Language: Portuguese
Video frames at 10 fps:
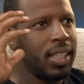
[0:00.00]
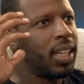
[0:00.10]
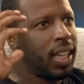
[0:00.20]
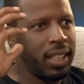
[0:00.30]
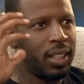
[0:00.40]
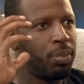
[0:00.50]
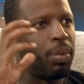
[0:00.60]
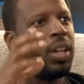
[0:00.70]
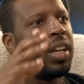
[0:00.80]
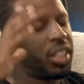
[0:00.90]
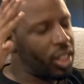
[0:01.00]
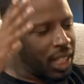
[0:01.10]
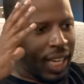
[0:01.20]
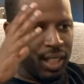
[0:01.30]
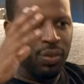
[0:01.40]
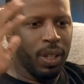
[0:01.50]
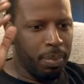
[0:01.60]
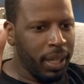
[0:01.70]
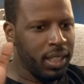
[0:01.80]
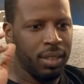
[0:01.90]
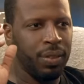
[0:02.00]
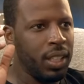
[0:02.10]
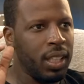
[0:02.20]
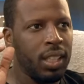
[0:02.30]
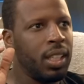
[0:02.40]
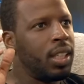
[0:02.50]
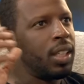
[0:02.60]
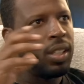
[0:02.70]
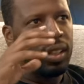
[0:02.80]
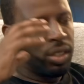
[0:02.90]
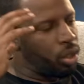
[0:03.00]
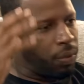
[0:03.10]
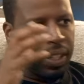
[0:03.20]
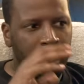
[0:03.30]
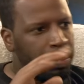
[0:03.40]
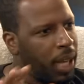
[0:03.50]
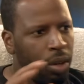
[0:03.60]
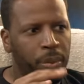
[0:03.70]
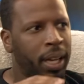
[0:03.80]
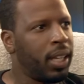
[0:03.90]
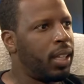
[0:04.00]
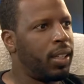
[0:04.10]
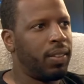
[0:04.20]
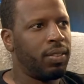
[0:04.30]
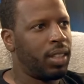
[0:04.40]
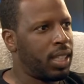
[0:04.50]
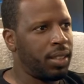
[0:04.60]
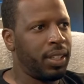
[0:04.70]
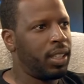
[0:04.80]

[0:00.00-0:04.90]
é que tipo, este gajo veio para esta vida e só veio semear o bem Estás a yeah,